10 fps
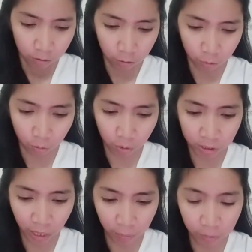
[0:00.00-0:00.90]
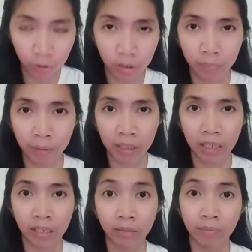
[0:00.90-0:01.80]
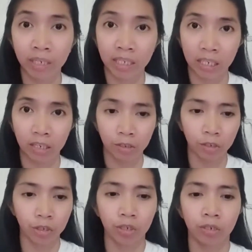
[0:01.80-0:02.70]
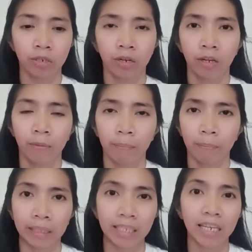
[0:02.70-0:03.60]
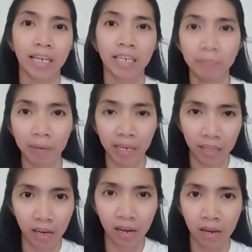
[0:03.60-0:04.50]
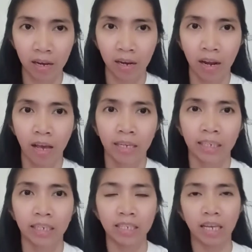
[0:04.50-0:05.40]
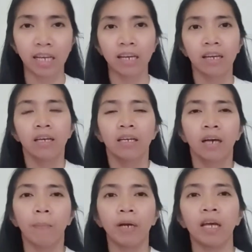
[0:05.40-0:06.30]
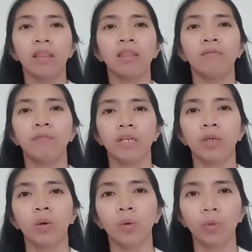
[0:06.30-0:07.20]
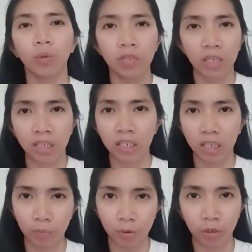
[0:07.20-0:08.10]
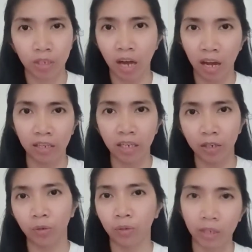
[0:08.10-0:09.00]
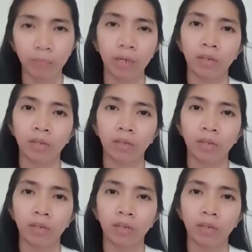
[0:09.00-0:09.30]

So, ang dami doon nagpadala ng message. Pati sa email. Kasi, kapag end ng video ko, dun sa description, nilalagay ko yung email